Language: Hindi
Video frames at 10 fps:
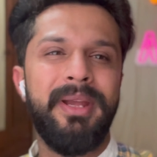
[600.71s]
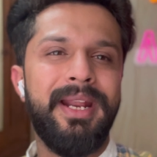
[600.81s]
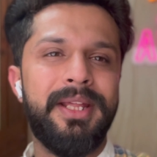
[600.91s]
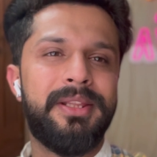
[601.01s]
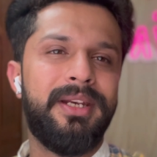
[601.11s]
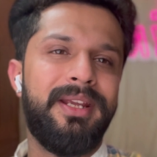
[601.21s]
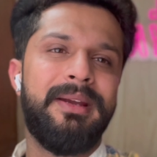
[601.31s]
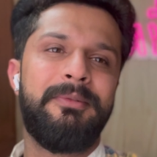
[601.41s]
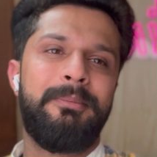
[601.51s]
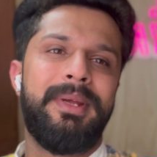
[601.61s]
मेरे ऐसे नहीं
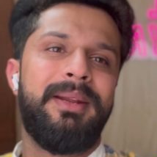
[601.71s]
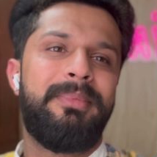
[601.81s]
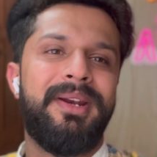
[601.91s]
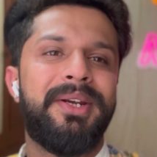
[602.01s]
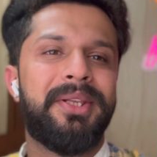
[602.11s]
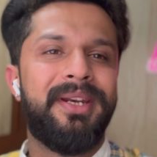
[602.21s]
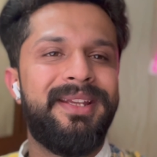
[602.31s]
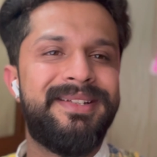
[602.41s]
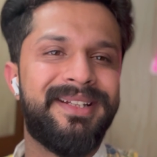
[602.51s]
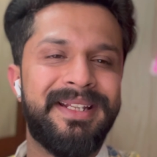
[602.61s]
है मेरे पेरेंट्स
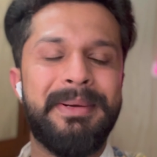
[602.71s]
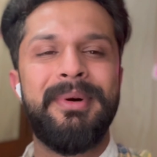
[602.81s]
नहीं जाते हैं